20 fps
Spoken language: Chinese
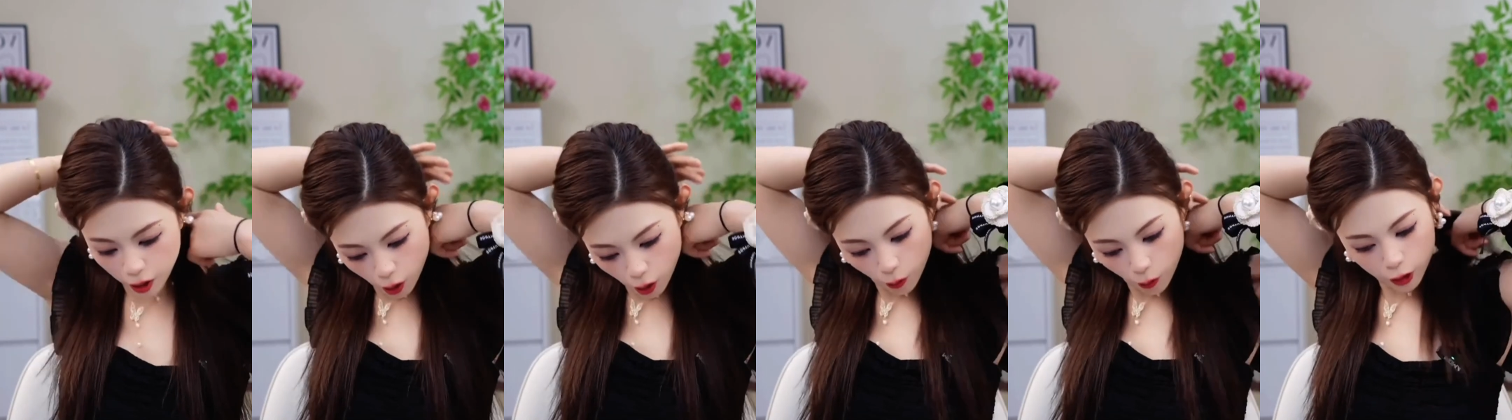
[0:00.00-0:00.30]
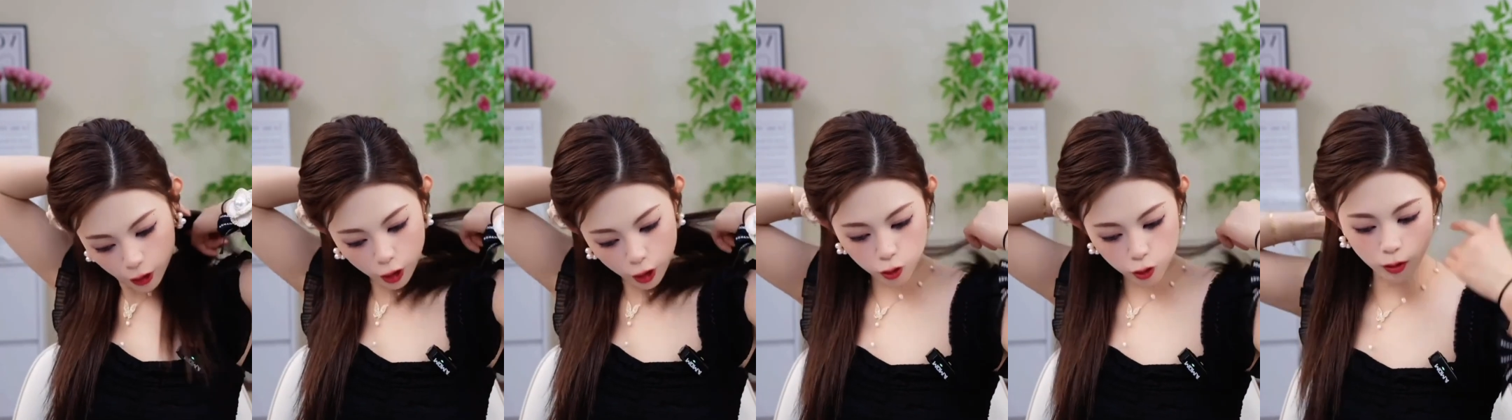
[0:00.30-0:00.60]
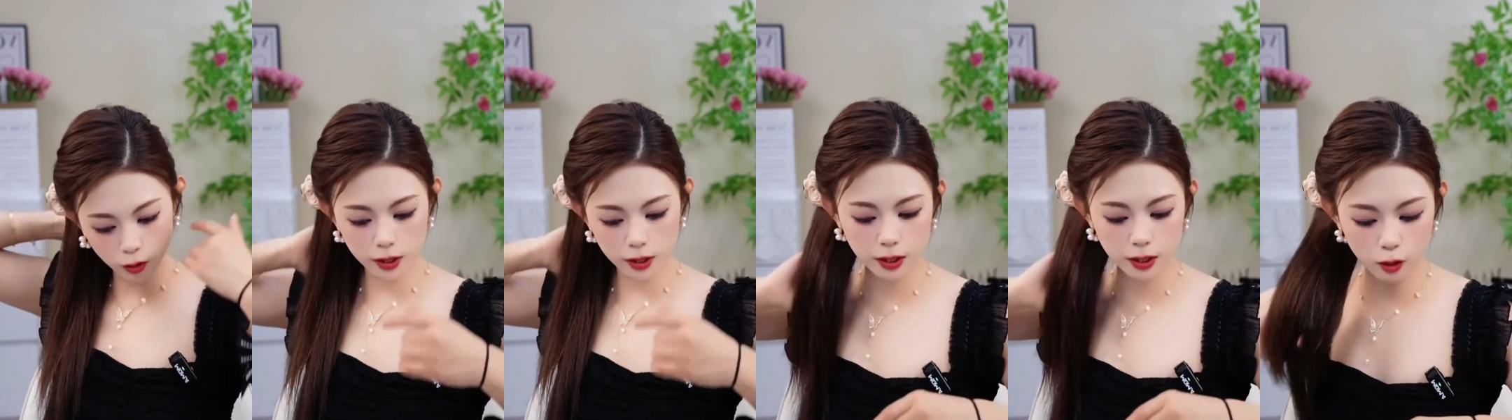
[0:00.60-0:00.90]
或者
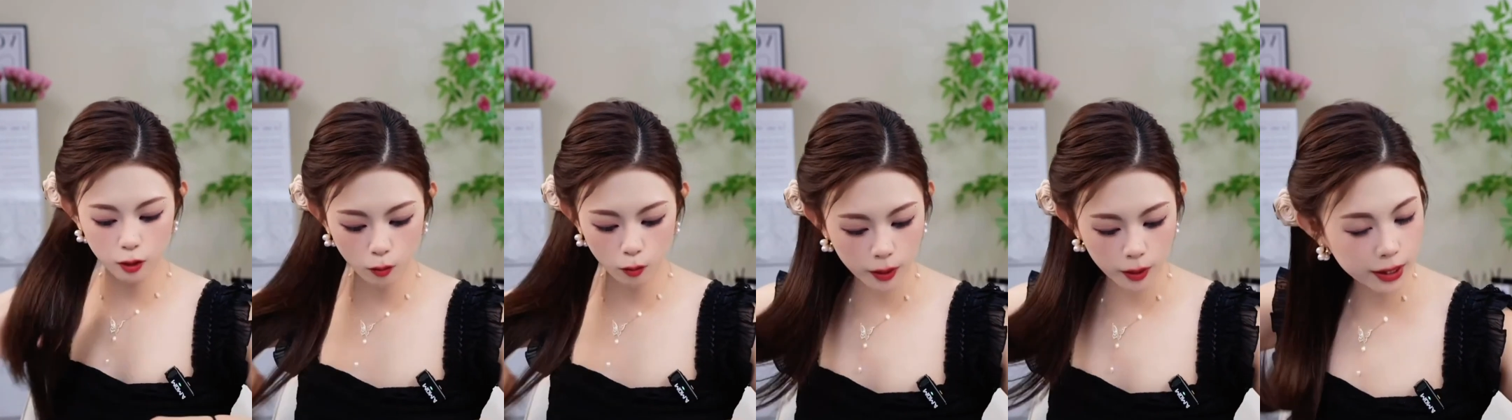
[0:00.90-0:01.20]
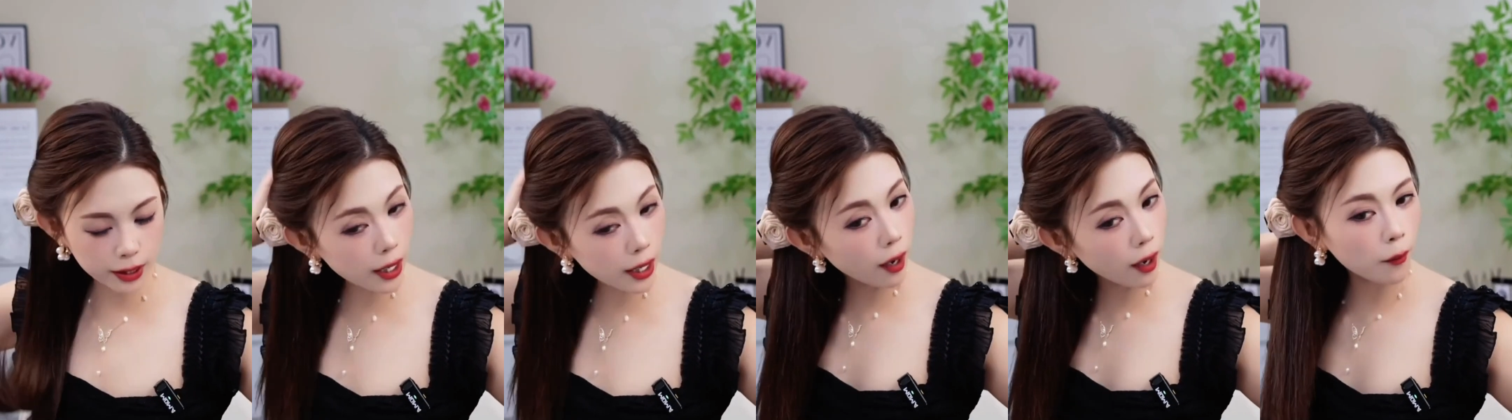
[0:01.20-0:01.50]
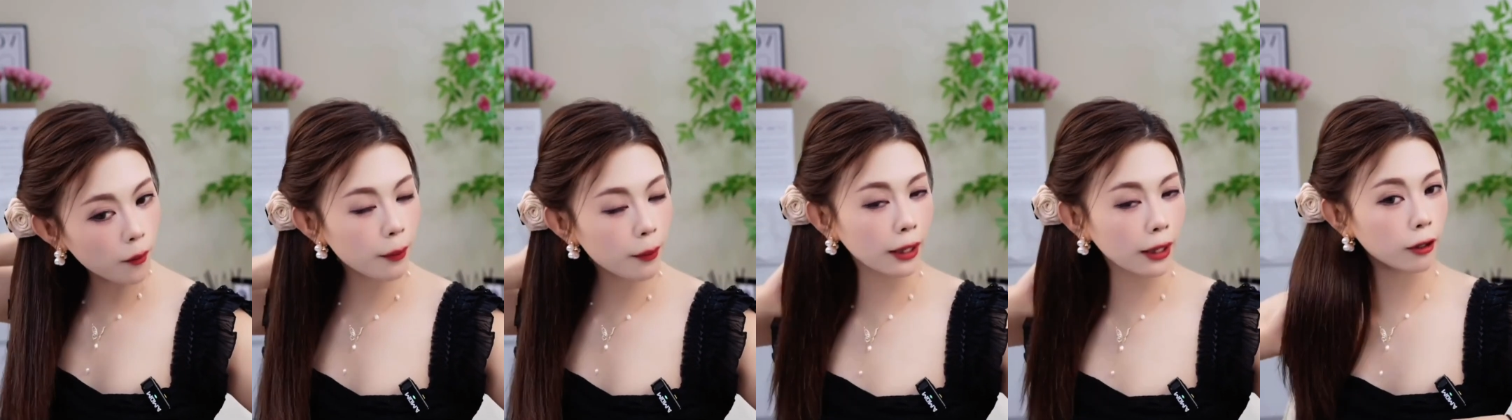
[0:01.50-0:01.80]
说是我们这
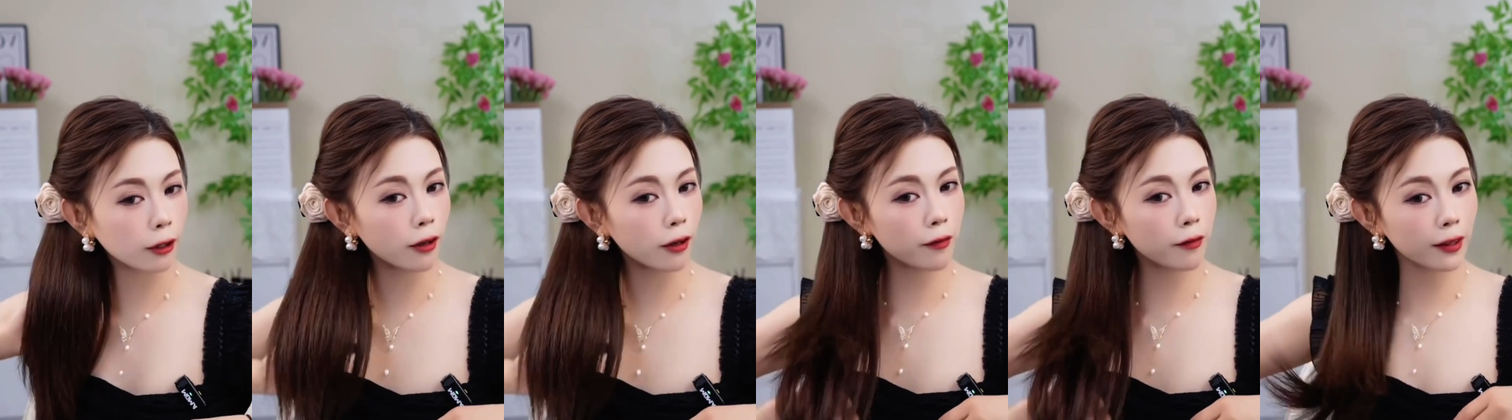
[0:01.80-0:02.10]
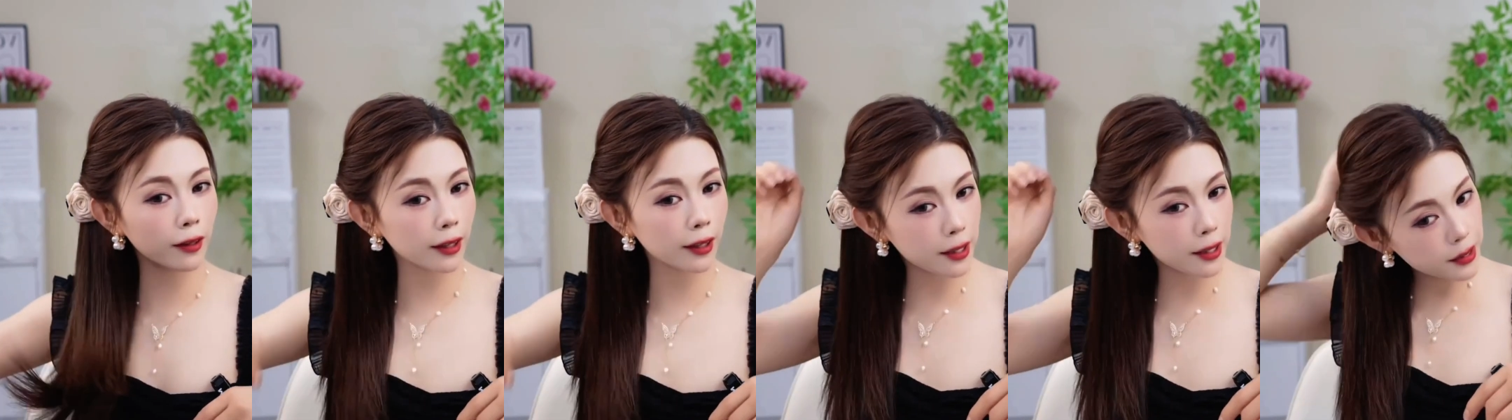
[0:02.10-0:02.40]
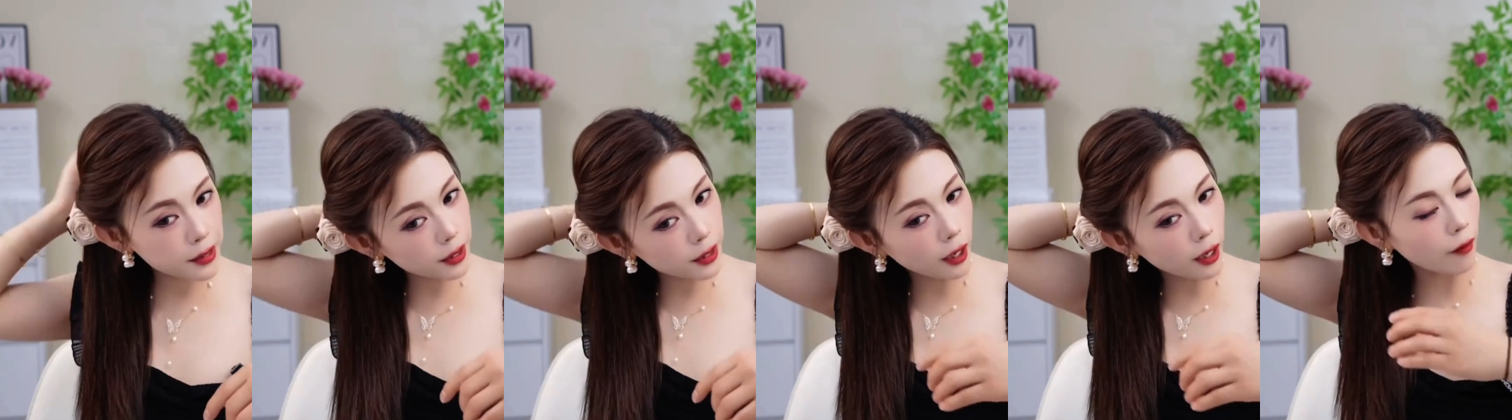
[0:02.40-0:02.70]
样把头发放到一
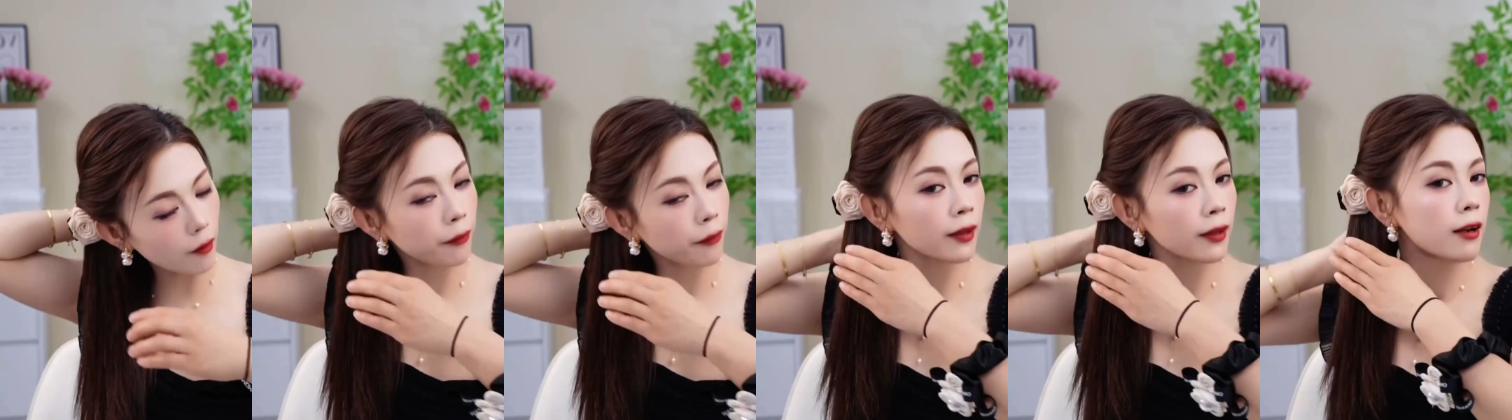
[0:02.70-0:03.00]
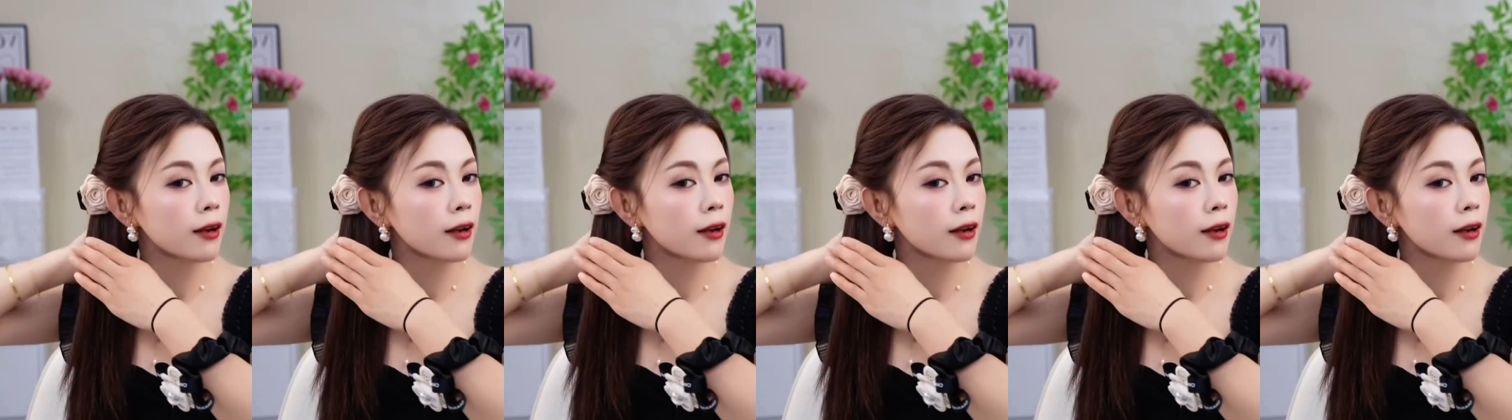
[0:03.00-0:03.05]
侧，